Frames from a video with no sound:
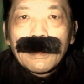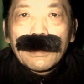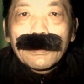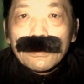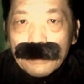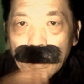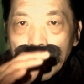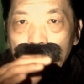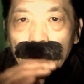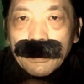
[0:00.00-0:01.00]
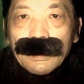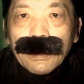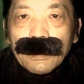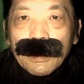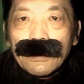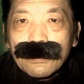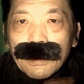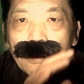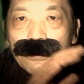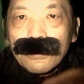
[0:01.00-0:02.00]
じゅっかいだてですからね、じゅっ
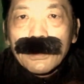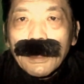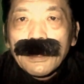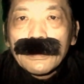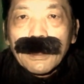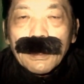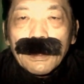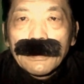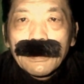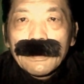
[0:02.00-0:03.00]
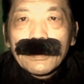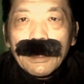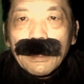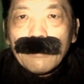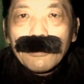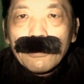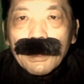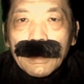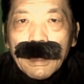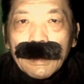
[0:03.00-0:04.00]
かいのじゅっかいですから、誰が見る
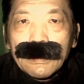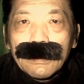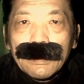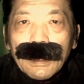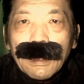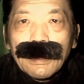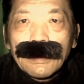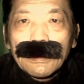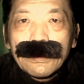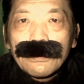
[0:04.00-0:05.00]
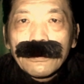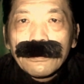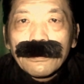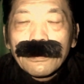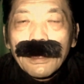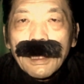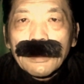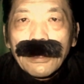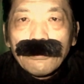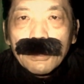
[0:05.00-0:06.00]
わけじゃないんですが、一応
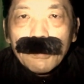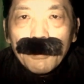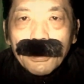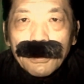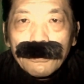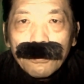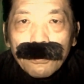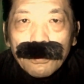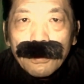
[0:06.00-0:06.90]
カーテンを閉めに行くと、